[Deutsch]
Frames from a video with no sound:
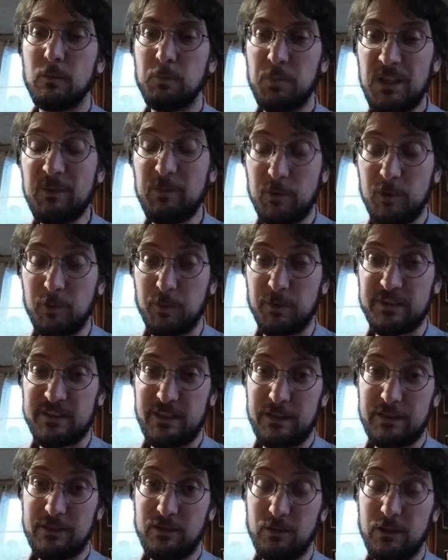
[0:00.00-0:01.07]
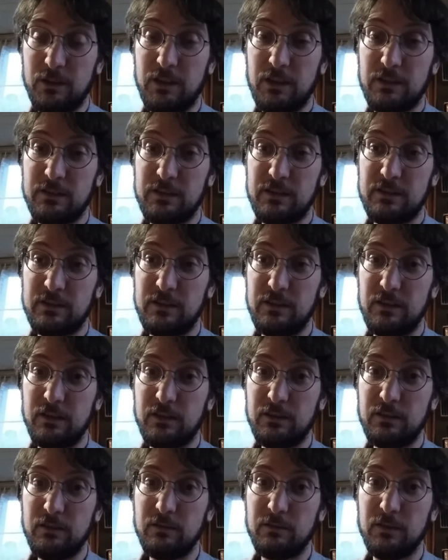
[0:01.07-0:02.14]
Bibelübersetzungen
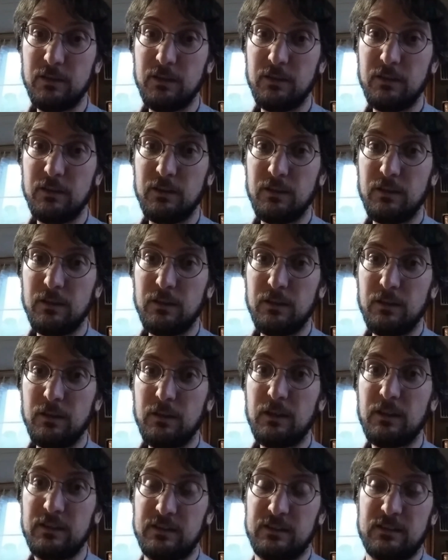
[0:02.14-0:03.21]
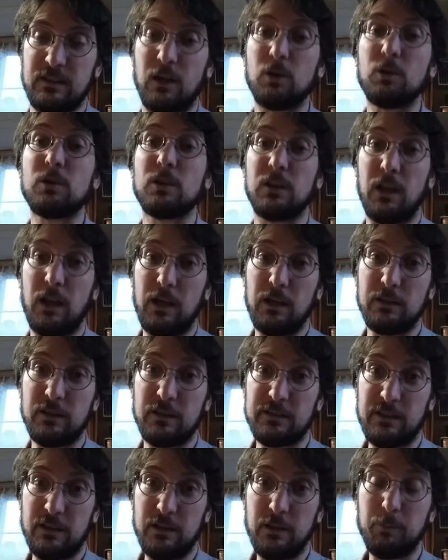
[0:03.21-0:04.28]
existieren. Es ist auch klar,
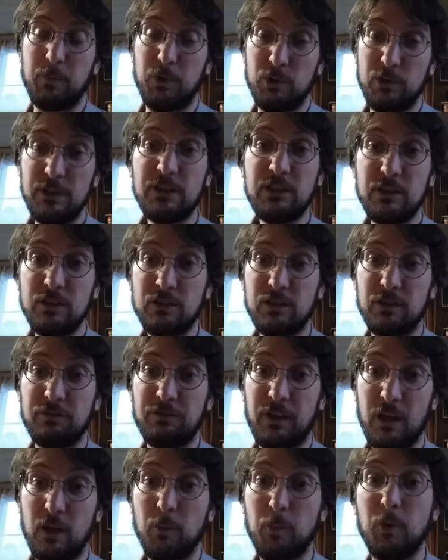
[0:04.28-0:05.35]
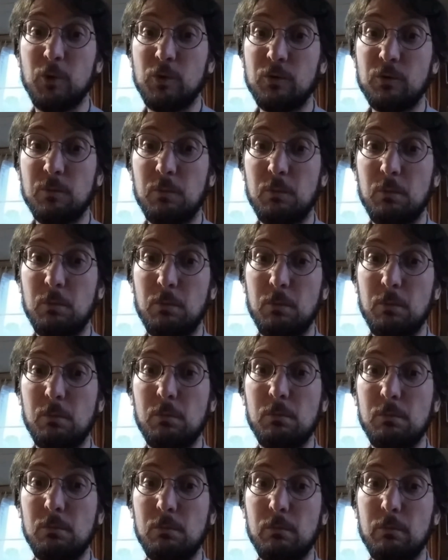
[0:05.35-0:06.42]
dass eine politische Färbung
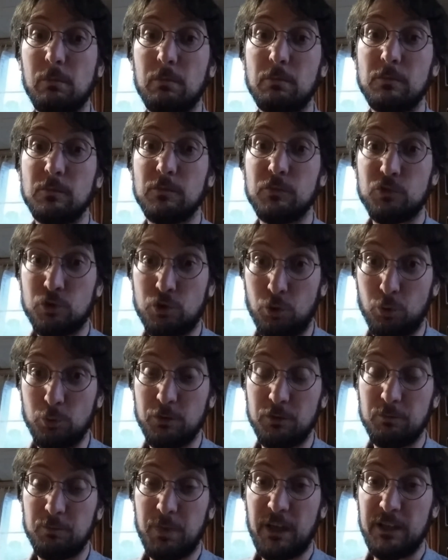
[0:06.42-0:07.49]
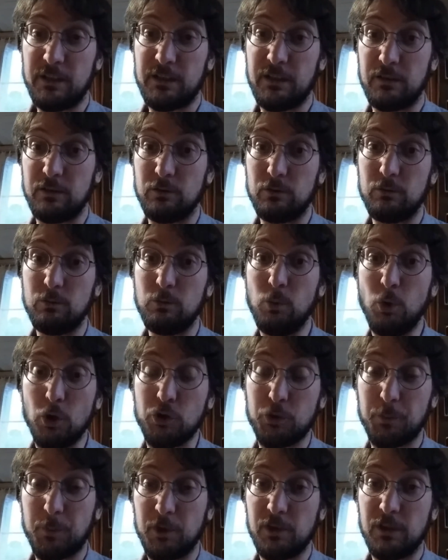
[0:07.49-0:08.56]
schon bei den
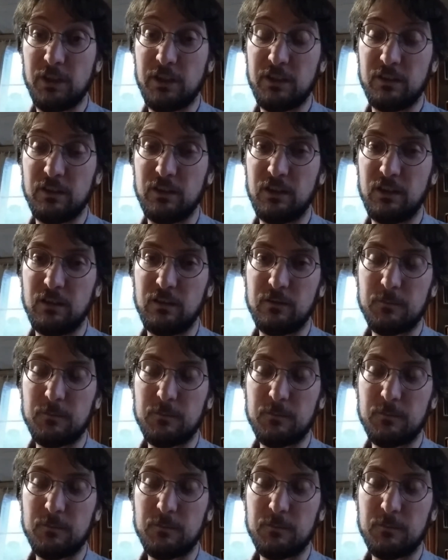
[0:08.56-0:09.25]
ursprünglichen